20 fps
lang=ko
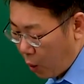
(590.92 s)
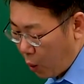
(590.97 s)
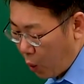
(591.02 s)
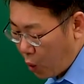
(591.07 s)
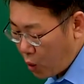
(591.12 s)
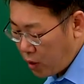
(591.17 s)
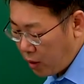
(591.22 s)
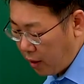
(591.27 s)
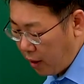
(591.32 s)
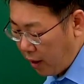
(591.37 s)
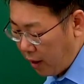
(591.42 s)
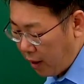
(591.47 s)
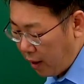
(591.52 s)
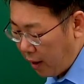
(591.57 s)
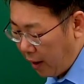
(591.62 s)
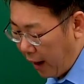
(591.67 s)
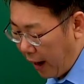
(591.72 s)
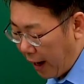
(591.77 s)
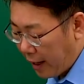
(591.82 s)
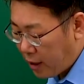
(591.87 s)
호적의
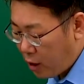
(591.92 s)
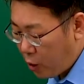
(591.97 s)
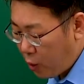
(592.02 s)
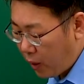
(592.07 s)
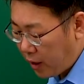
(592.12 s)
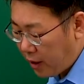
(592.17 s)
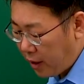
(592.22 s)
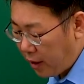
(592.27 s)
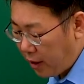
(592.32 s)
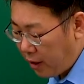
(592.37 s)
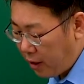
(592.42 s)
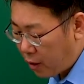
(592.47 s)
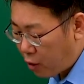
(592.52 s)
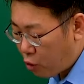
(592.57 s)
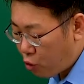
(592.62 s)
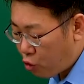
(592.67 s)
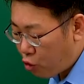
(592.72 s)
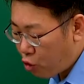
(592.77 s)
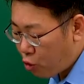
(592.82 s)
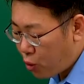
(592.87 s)
아들과 딸을
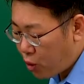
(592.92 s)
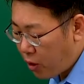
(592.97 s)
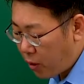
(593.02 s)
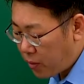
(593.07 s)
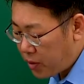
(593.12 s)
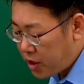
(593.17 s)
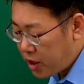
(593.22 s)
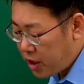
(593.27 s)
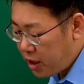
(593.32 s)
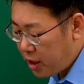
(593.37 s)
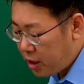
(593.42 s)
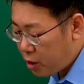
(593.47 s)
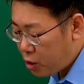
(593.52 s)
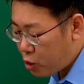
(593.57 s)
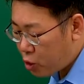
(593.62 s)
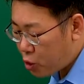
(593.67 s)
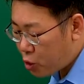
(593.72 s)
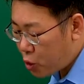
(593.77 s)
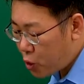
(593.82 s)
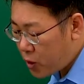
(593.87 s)
구분 없이
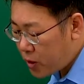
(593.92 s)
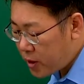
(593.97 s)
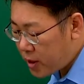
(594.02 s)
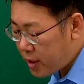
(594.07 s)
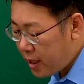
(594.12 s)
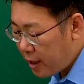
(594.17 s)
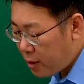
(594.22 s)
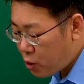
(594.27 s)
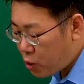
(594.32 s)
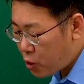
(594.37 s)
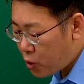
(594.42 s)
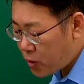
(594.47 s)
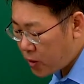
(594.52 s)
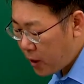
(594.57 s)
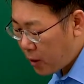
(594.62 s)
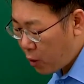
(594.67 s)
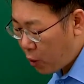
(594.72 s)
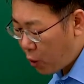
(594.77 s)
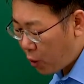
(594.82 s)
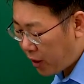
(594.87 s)
출생
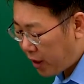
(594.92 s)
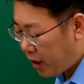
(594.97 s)
순서대로